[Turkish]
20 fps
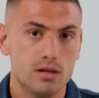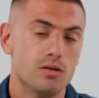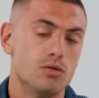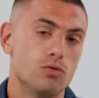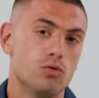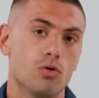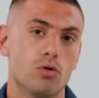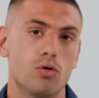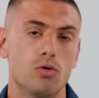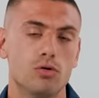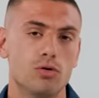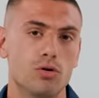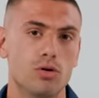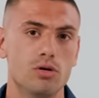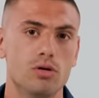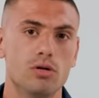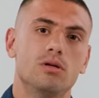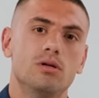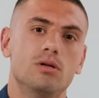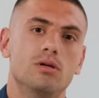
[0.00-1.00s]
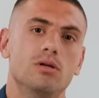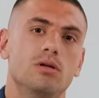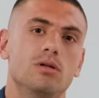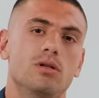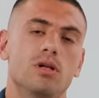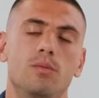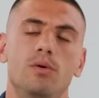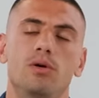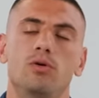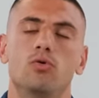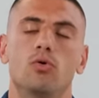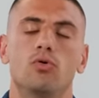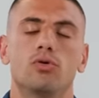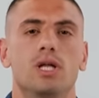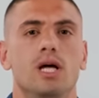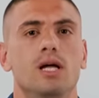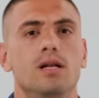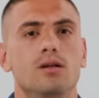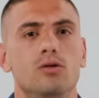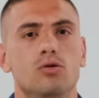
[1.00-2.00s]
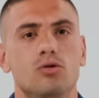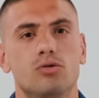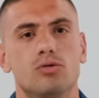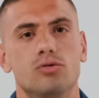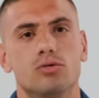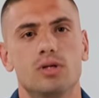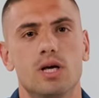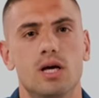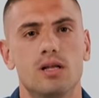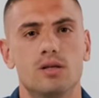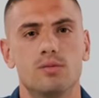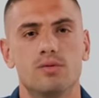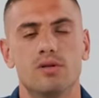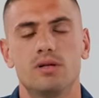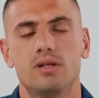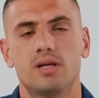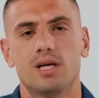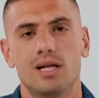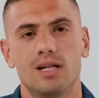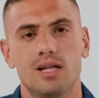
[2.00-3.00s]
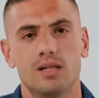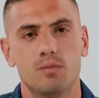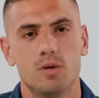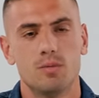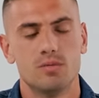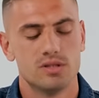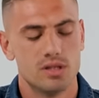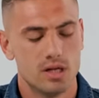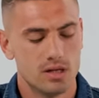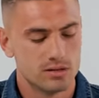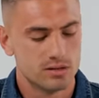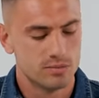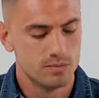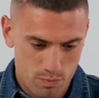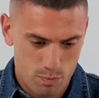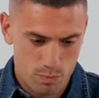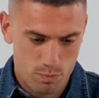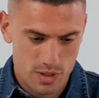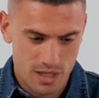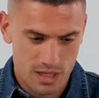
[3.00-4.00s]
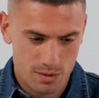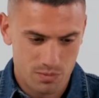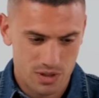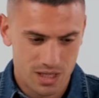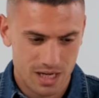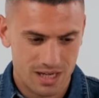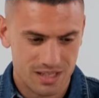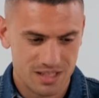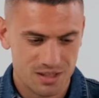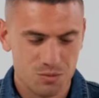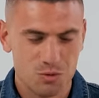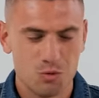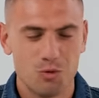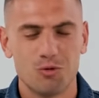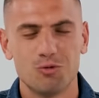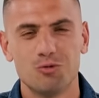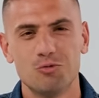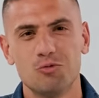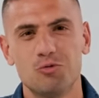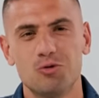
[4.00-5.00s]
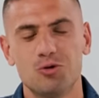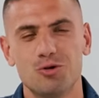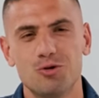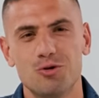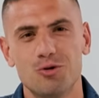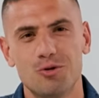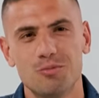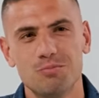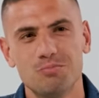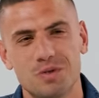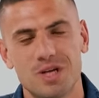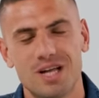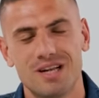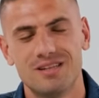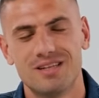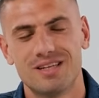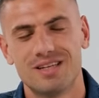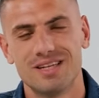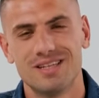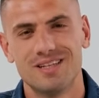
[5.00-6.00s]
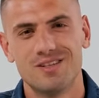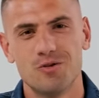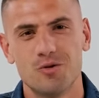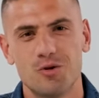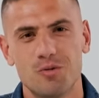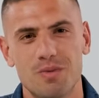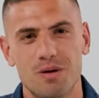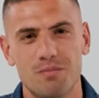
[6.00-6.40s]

Zor oluyor. Ee, tabii çok terliyoruz. Kendimize dikkat etmemiz lazım. Benim tarzımın olduğunu düşünüyorum. Yani dikkat ediyorum.